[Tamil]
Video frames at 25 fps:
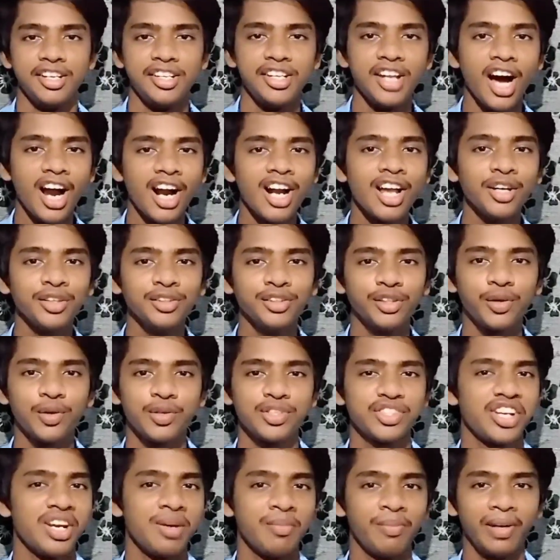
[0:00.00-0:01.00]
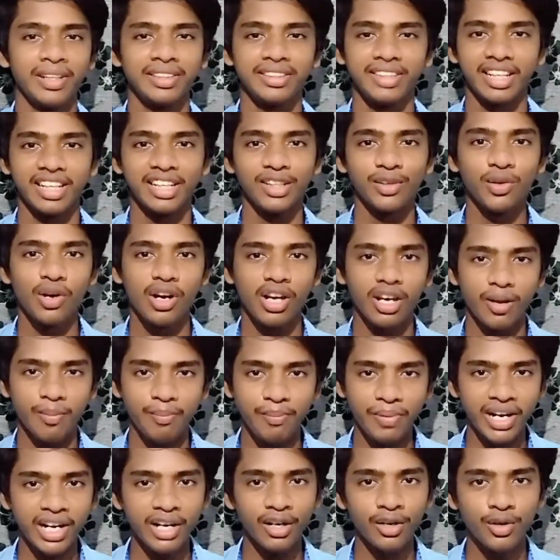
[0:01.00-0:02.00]
நாலாவது கொஸ்டின் பாத்தீங்கன்னா உங்களுக்கு
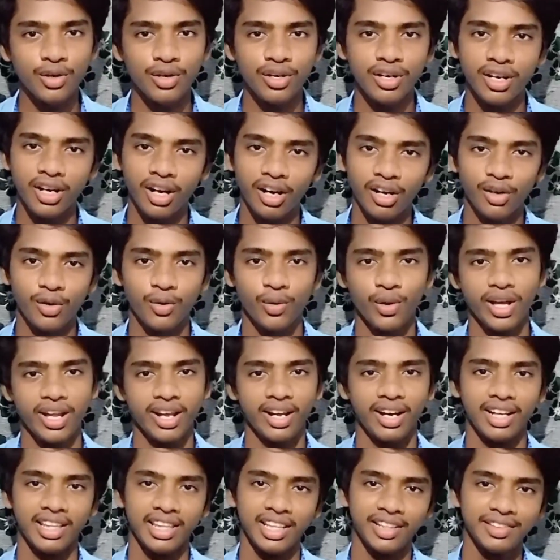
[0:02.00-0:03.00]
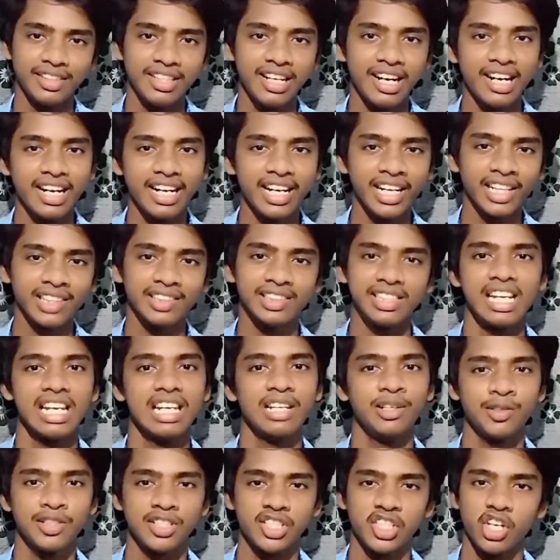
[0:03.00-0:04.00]
பிறகு ஒரு நாள் கொடை அதாவது ரெண்டாவது
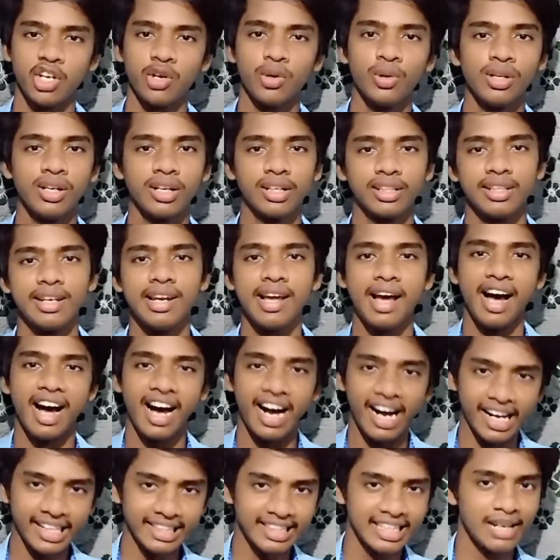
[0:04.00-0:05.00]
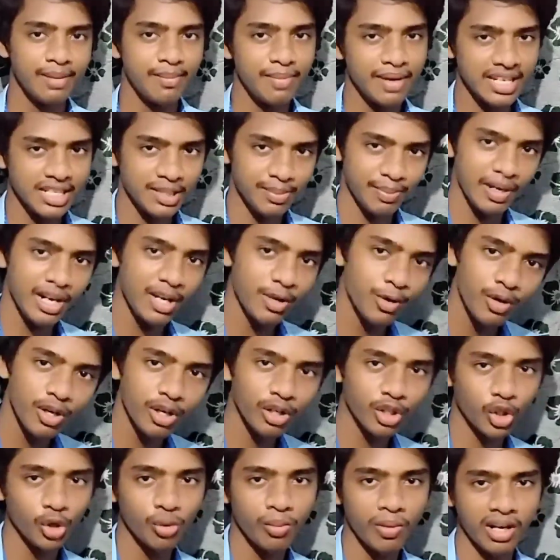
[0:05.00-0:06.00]
இல்ல ஒரு செய்யுள் இருக்குதுல்ல அதுல பேஸ் பண்ணி ஒரு
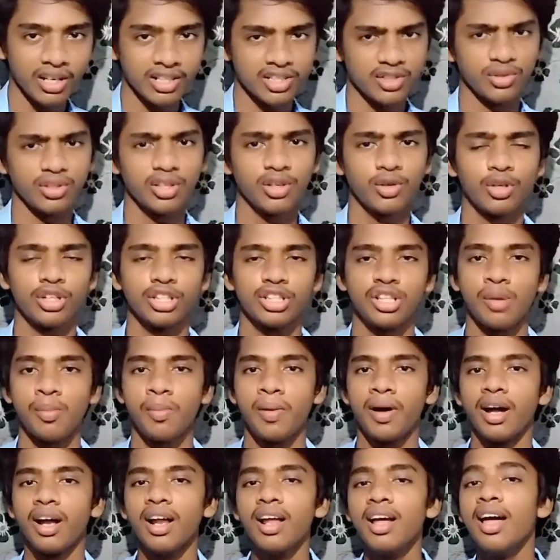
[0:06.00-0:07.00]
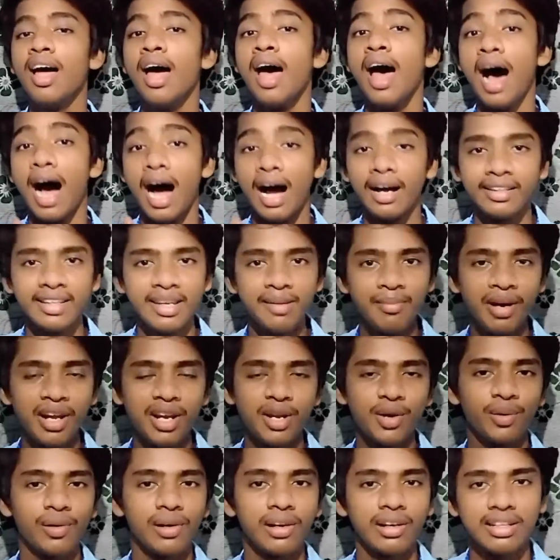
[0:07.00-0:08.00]
டூ மார்க்ஸ் வந்து கொடுத்திருப்பாங்க அதே
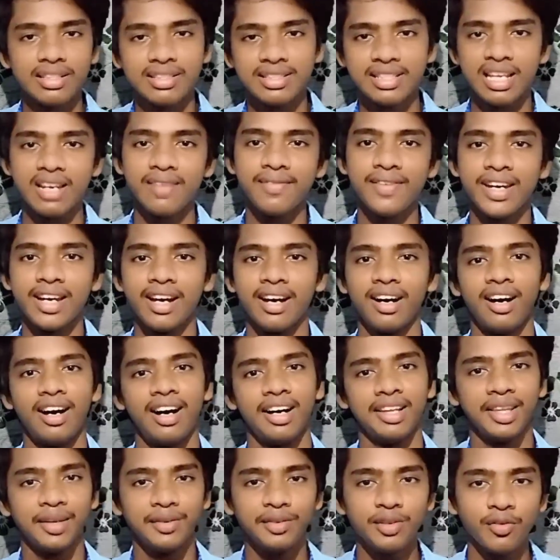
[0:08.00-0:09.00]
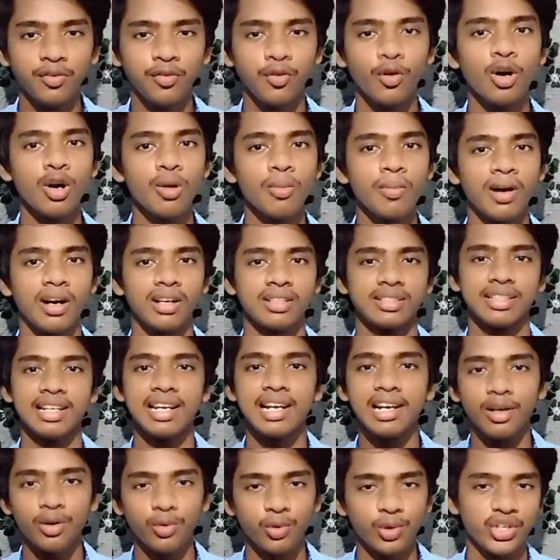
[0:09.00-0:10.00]
மாதிரி உங்களுக்கு சிறுவினா அதாவது ஃபோர்
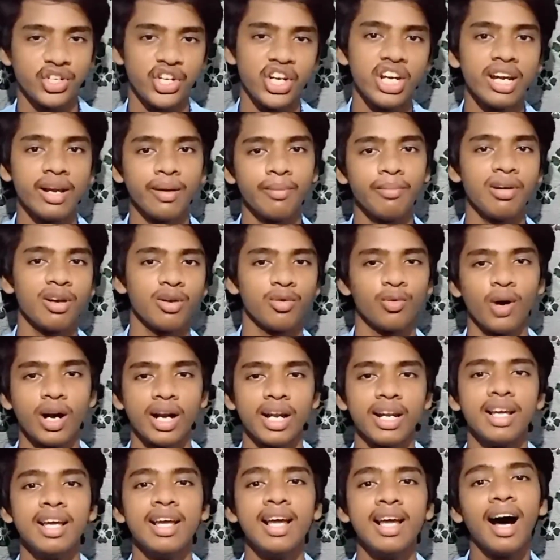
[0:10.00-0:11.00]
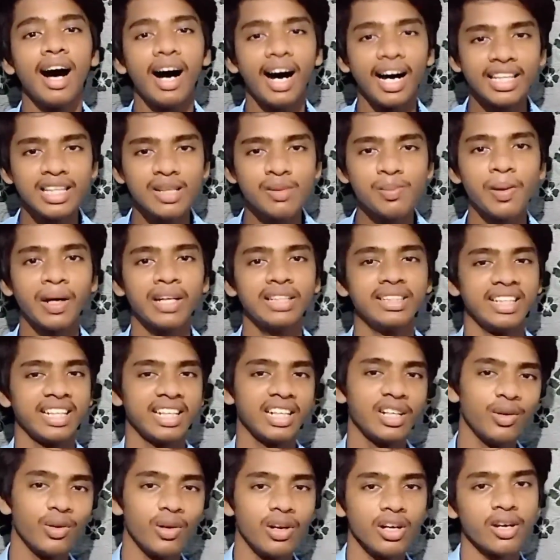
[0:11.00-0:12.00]
மார்க்ஸ்ல கொஸ்டின் நம்பர் ஒன் அது
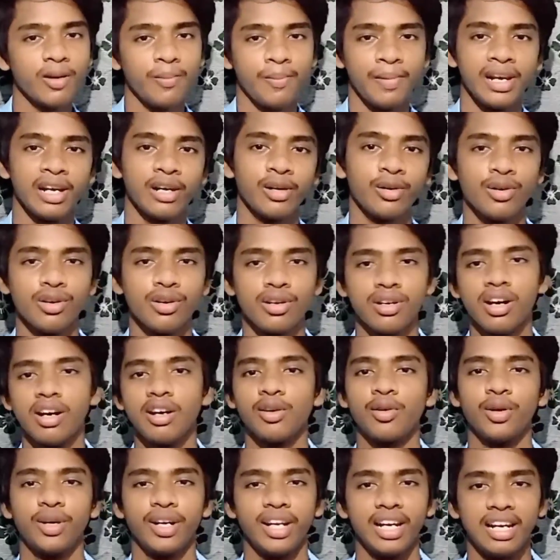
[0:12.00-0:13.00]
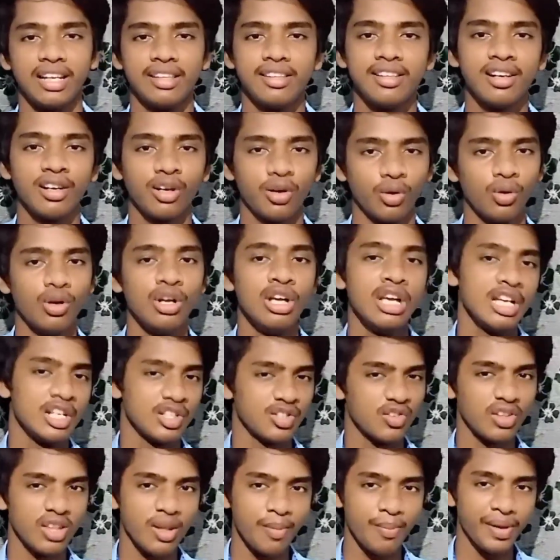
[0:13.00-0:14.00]
பாத்தீங்கன்னா உங்களுக்கு பிறகு ஒரு நாள் கோடையில இருந்து இருக்கும்
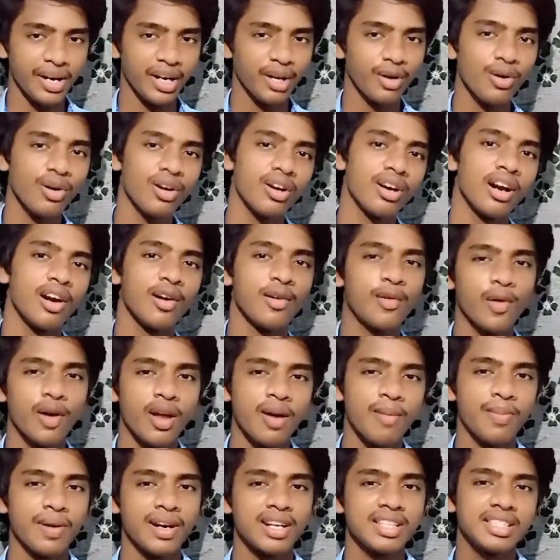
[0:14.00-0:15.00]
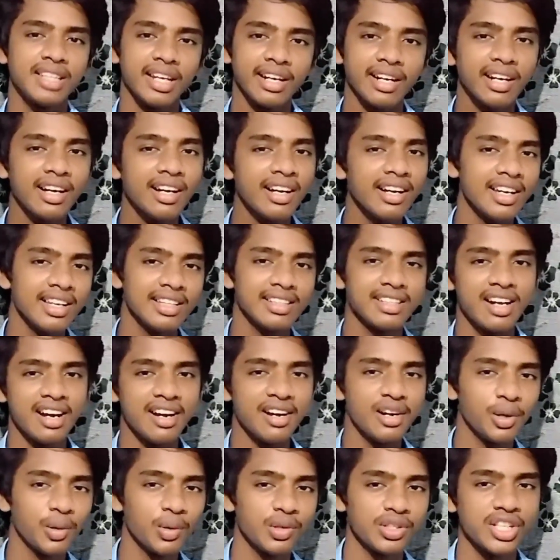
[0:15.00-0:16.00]
ஸோ இந்த பிறகு ஒரு நாள் கோடை படிச்சீங்கன்னா இந்த
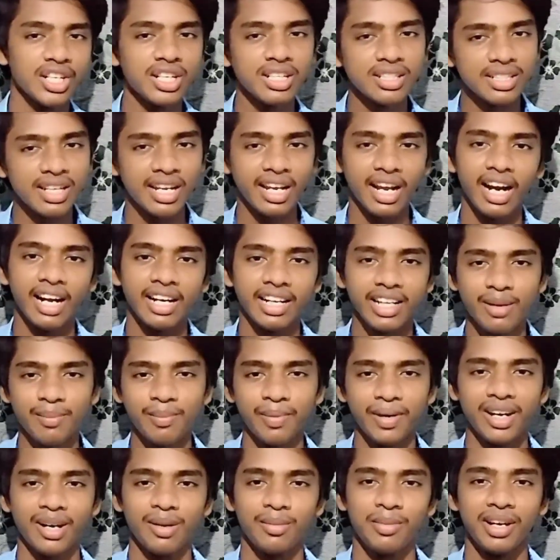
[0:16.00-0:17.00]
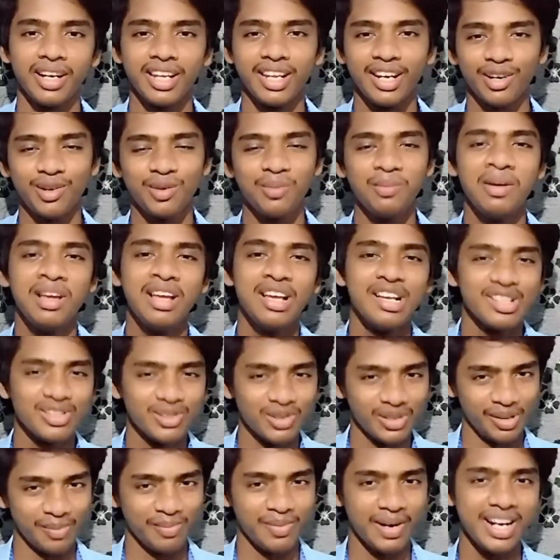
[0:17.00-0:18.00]
ரெண்டு கொஸ்டின்ஸ் நீங்க அட்டன் பண்ற மாதிரி இருக்கும் ஸோ
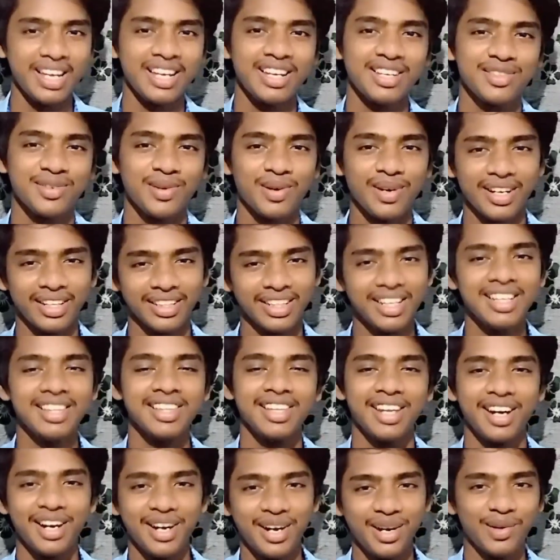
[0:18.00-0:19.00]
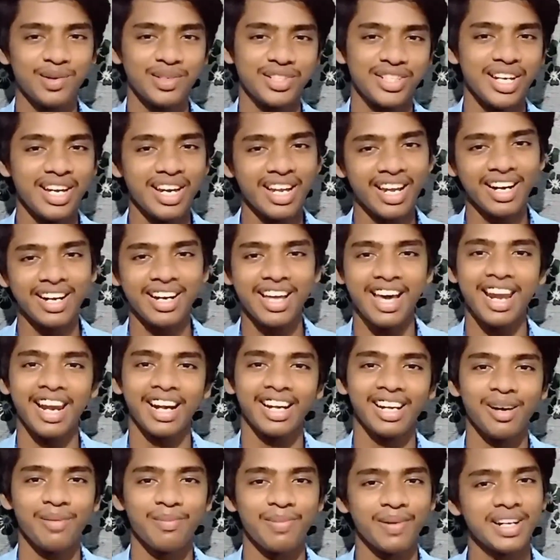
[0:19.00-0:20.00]
இதை படிக்க சொல்றதே இந்த ரெண்டு கொஸ்டின் நீங்க
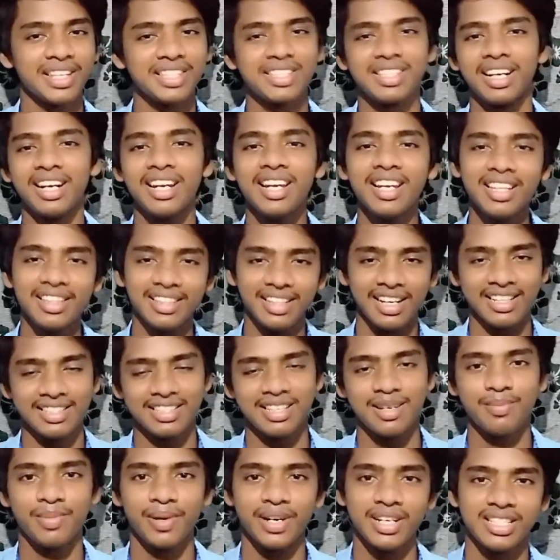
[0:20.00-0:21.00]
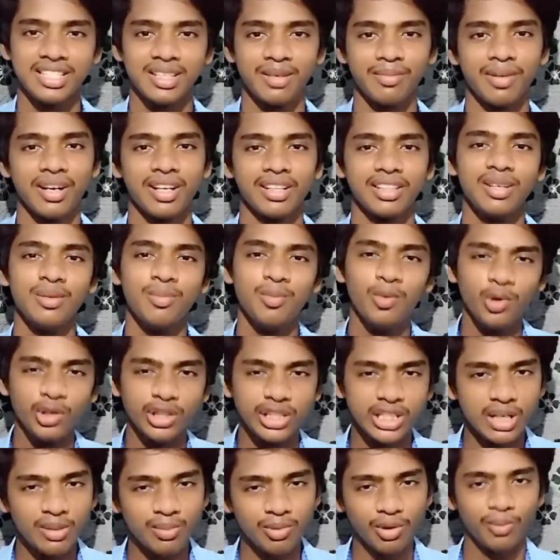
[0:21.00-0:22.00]
டைரக்டா படிச்சாலே இந்த லெசன் படிச்ச மாதிரி தான்
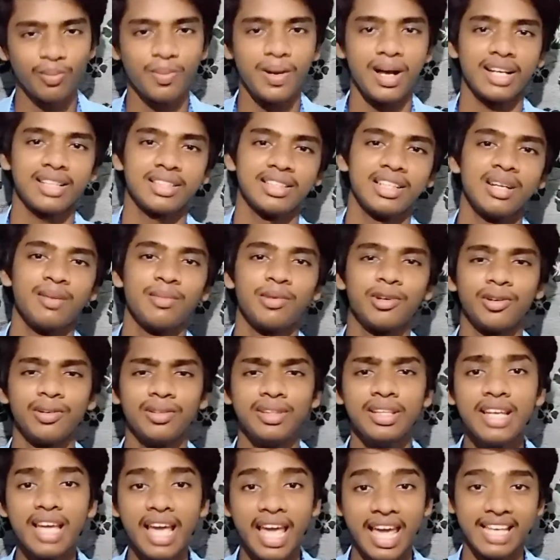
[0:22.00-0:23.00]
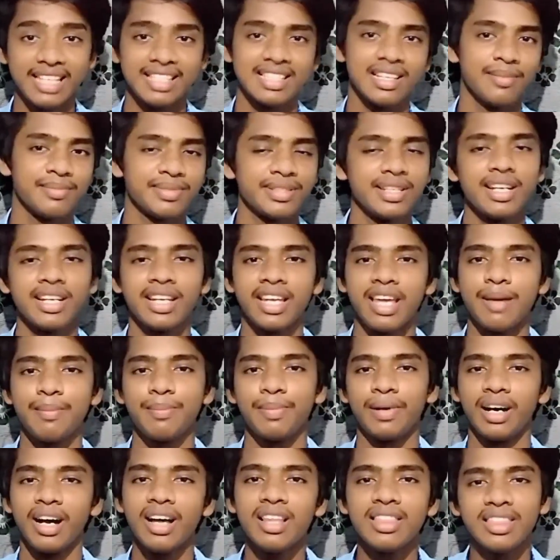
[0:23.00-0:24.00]
மோஸ்ட்லி புக் பேக் தான் நமக்கு வந்து எக்ஸாம்ஸ்ல
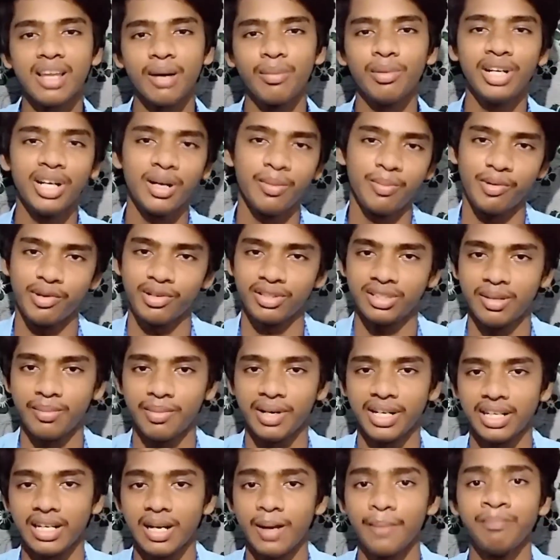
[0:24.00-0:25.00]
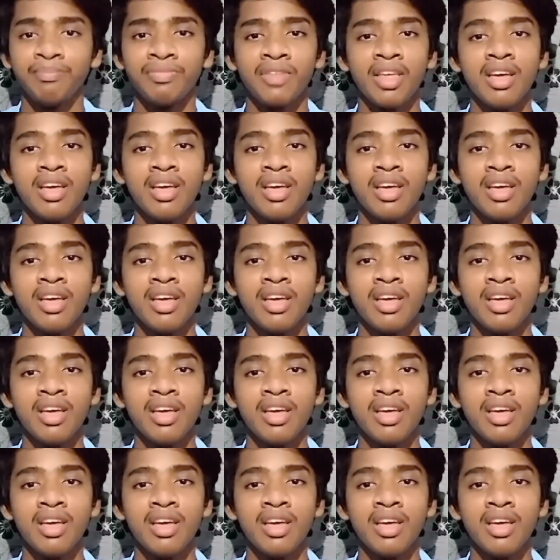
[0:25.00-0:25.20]
கேட்பாங்க தமிழ்ல பொறுத்த மட்டும்